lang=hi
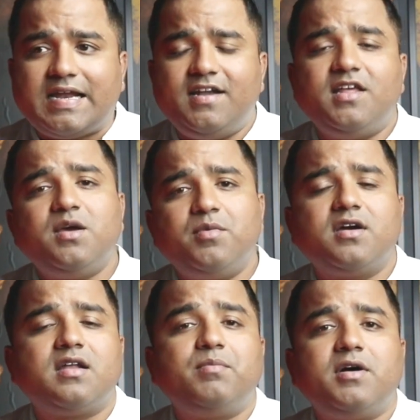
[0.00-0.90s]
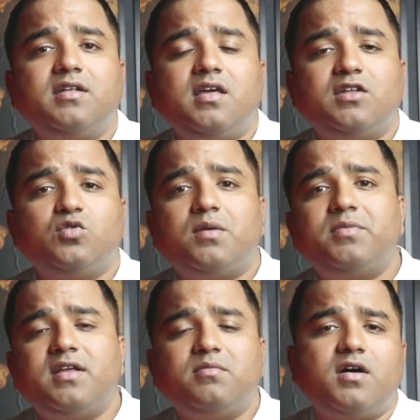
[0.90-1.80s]
क्राइटेरिया में अगर आप आते हैं तो
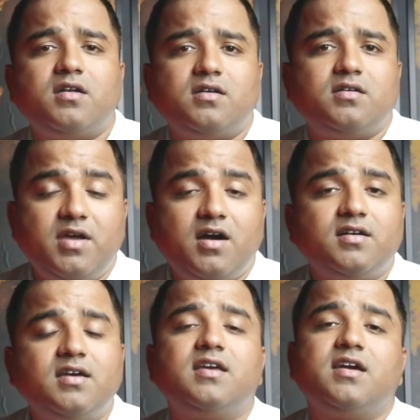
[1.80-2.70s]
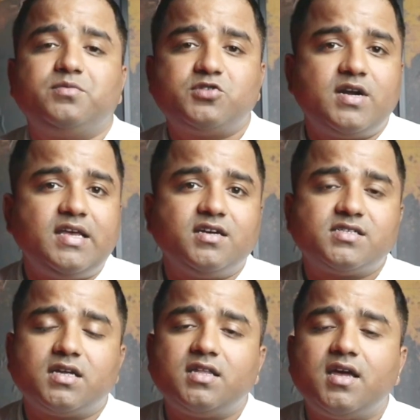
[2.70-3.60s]
आप डेनमार्क में आकर के आप स्टडी कर
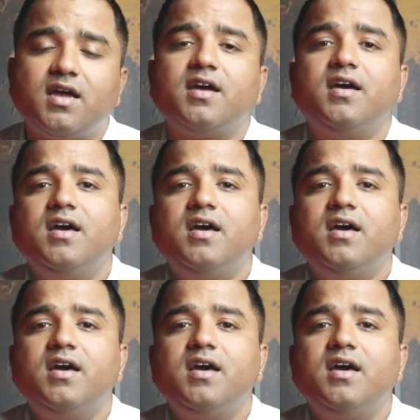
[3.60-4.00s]
सकते हैं